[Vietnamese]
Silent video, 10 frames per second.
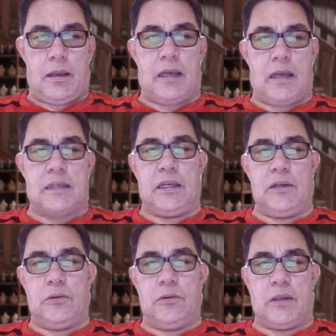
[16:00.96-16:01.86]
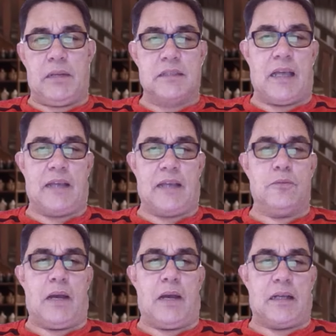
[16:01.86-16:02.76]
Kiều nắm lấy tay của
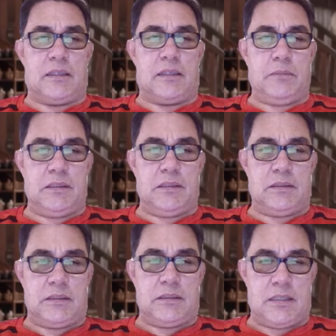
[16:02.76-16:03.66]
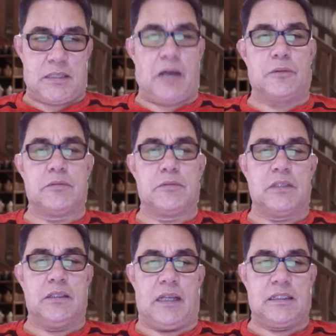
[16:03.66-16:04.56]
Mạc Nhiễm Hương. Sao tiểu thư lại
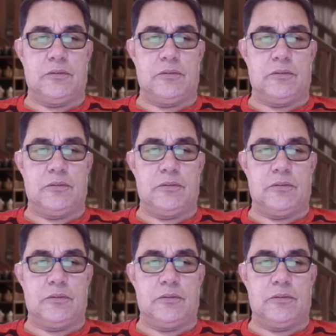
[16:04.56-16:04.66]
khóc?